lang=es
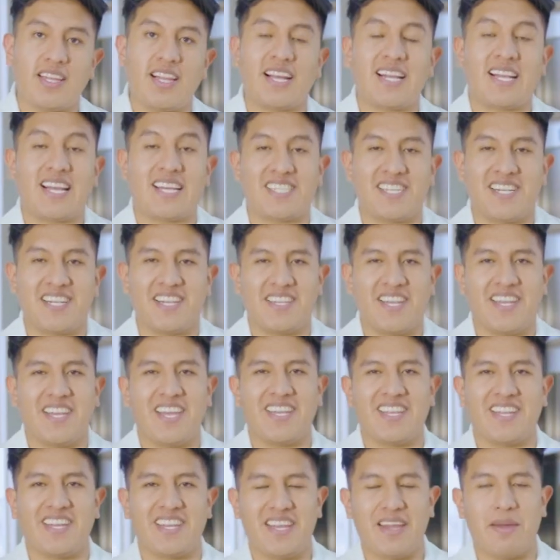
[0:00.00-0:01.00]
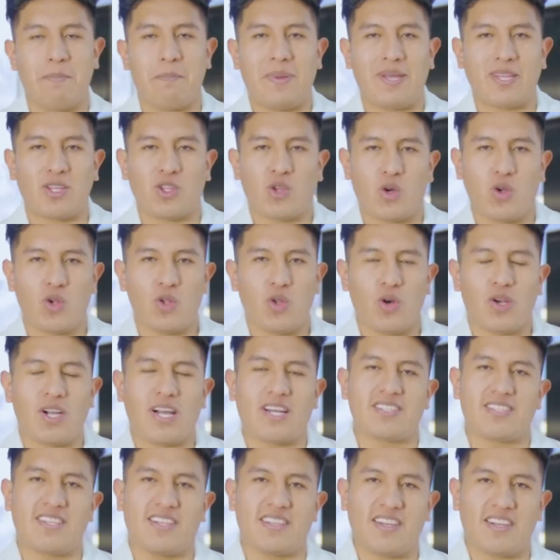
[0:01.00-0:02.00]
la carrera de Ingeniería en Petróleo,
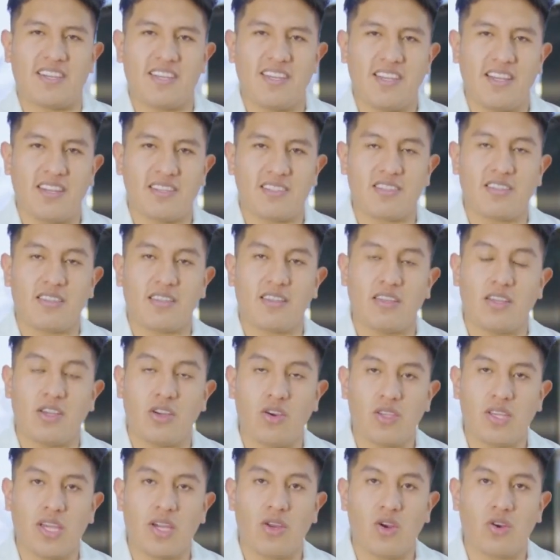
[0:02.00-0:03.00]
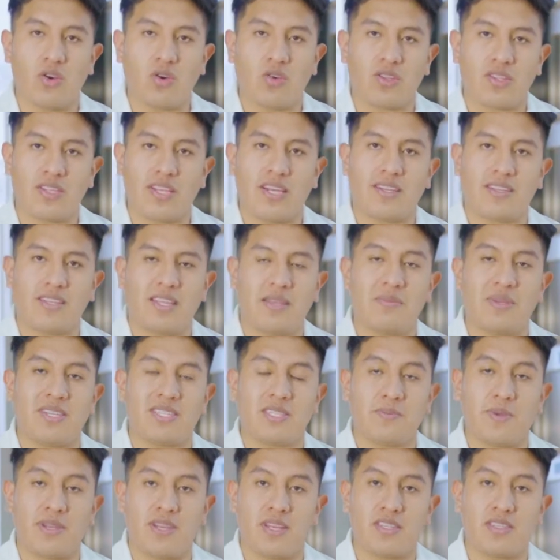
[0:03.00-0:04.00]
Gas y Energías. Y hoy quiero contarte mi
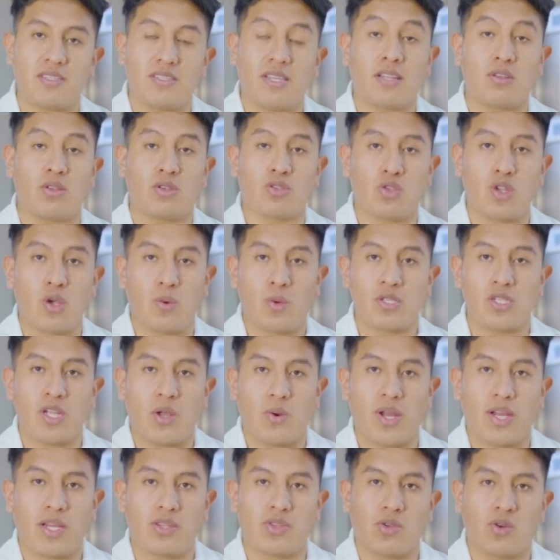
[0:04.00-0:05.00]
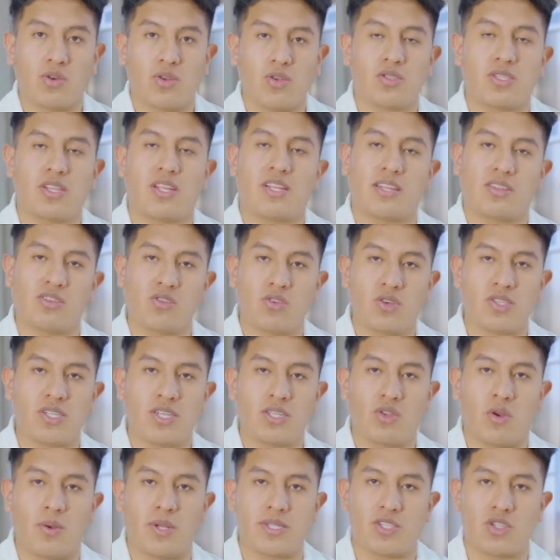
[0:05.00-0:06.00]
experiencia en los nuevos laboratorios de la
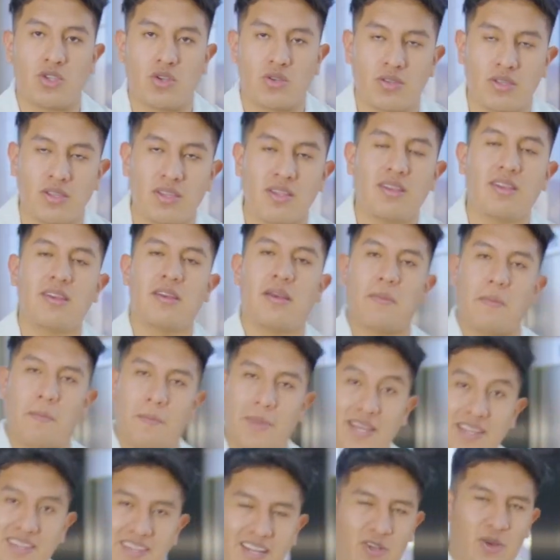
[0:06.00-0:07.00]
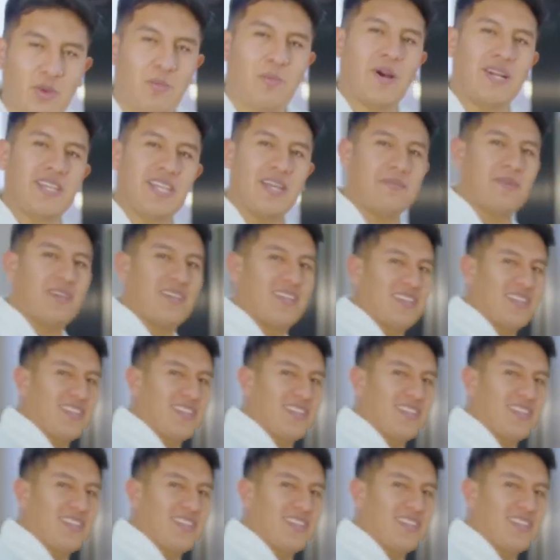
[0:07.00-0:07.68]
Torre Innovación. Ven, acompáñame.